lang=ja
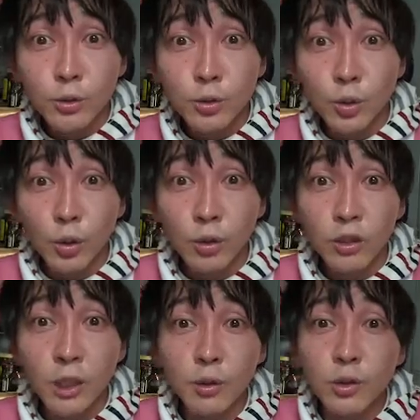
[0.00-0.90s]
そ
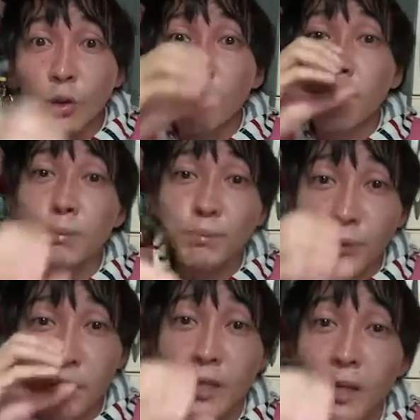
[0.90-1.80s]
う。でもって俺も、
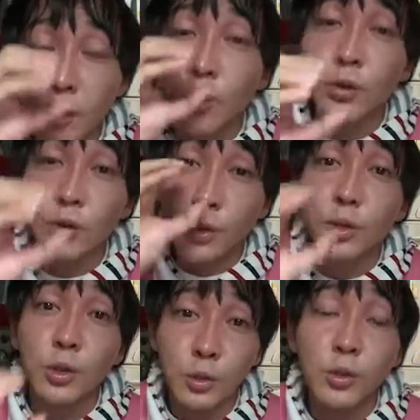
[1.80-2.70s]
まあ酒どんどん
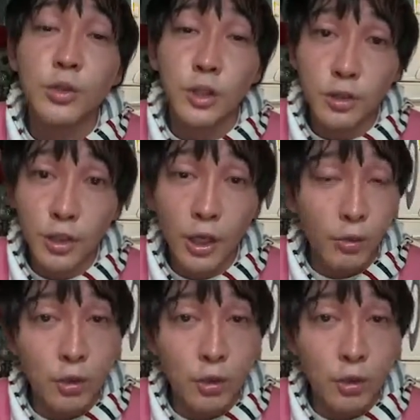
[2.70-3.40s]
どんどん飲んでって、